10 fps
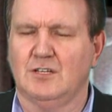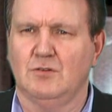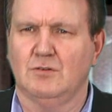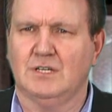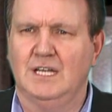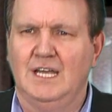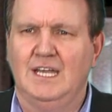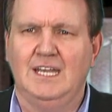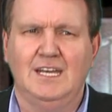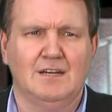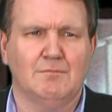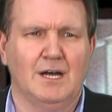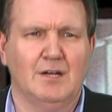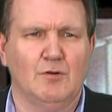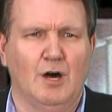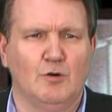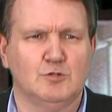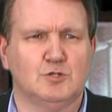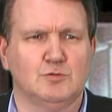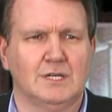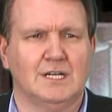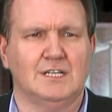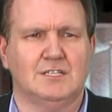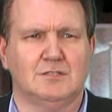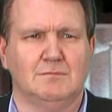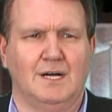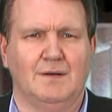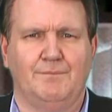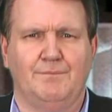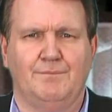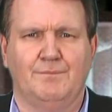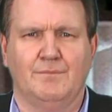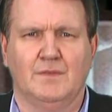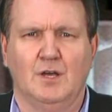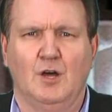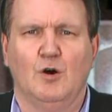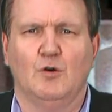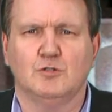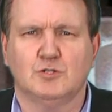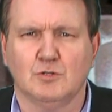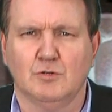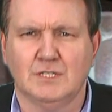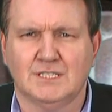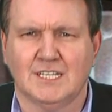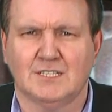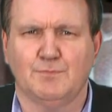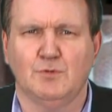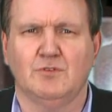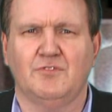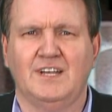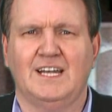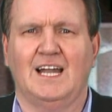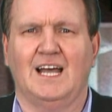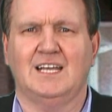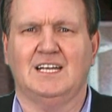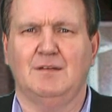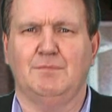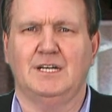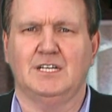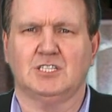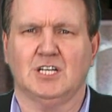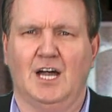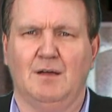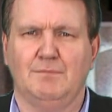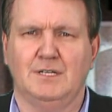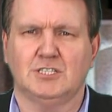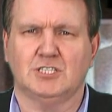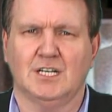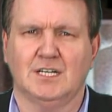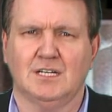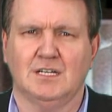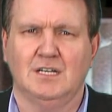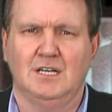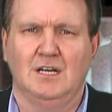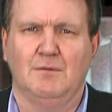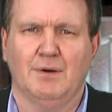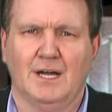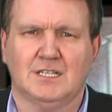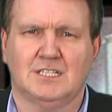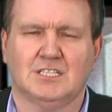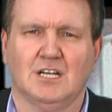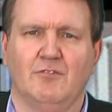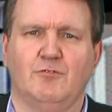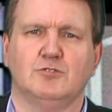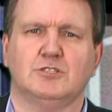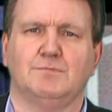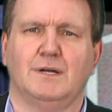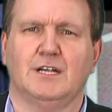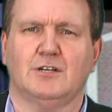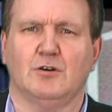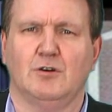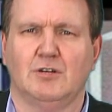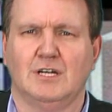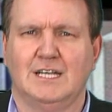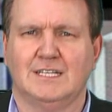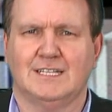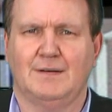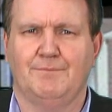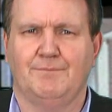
gejuckt, Ihnen mein Know-how zugänglich zu machen. Und so ist das Buch Federleicht lebendig schreiben entstanden, praktisch auf Wunsch meiner treuen Leser.